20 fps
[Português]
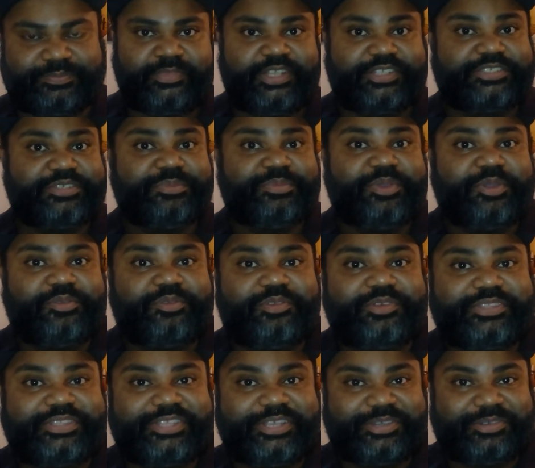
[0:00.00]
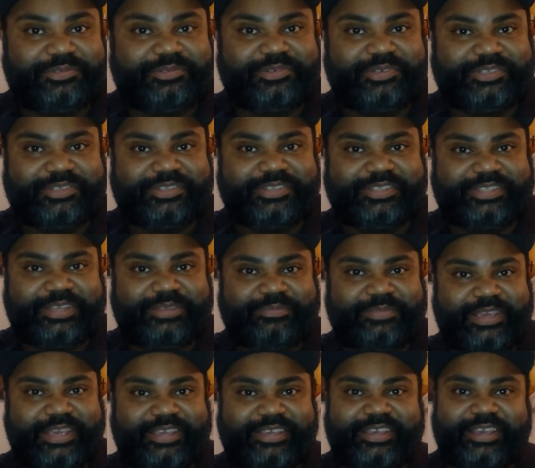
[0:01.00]
desse meu conteúdo
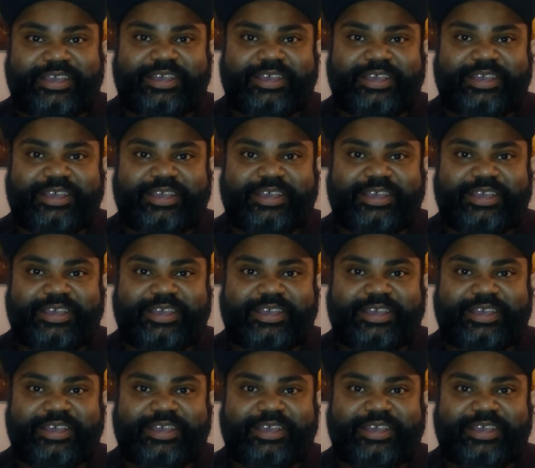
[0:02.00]
também,